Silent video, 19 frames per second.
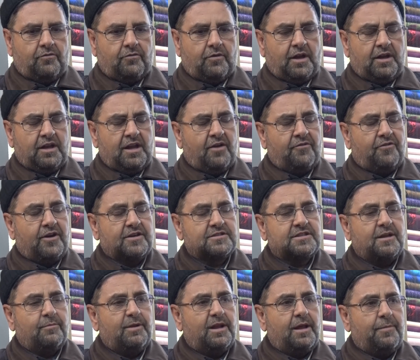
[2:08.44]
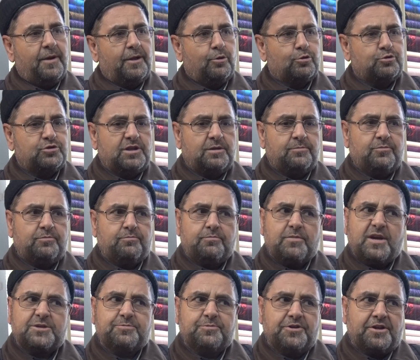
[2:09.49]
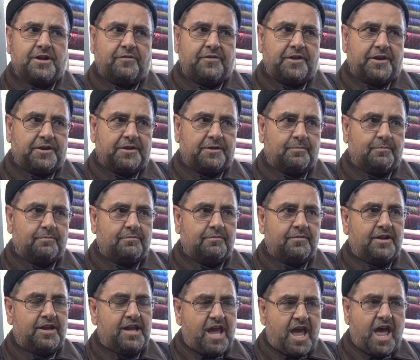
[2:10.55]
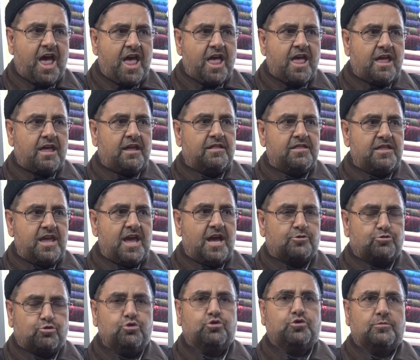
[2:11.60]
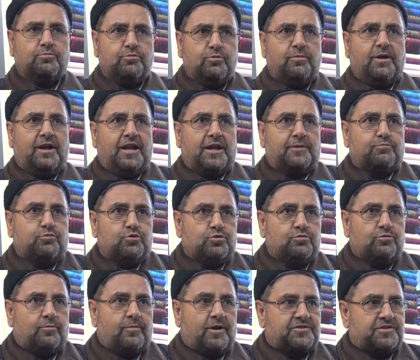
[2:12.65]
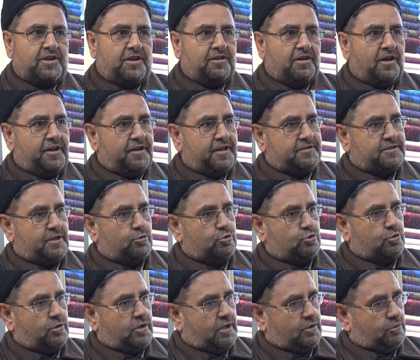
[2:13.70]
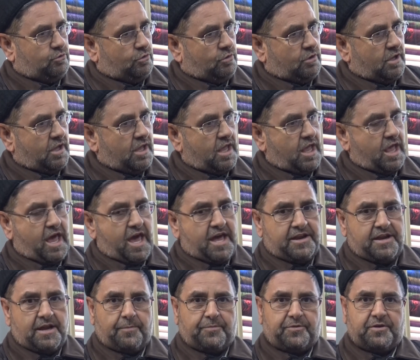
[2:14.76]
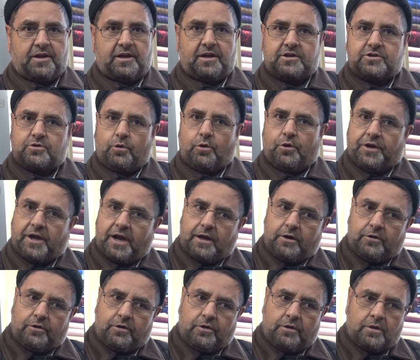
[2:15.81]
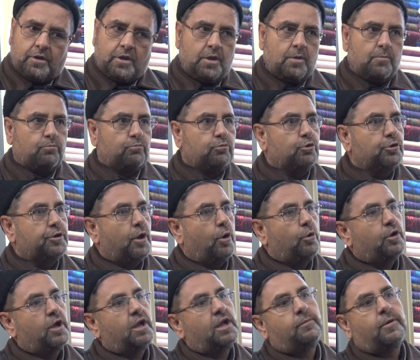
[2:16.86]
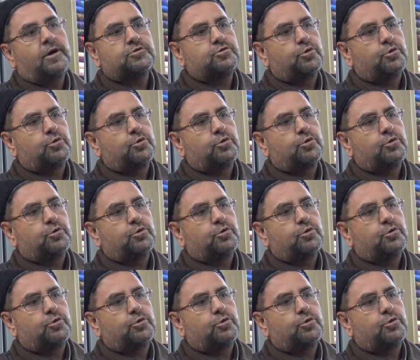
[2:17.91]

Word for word: Vallahi fazla bile. Ben olsaydım 5 bin lira verirdim. Niye? Niye? Çünkü bu millet bu Cumhurbaşkanı'nın arasına düştü gidiyor. Her yaptığı işi onaylıyor. Bunu da onaylamak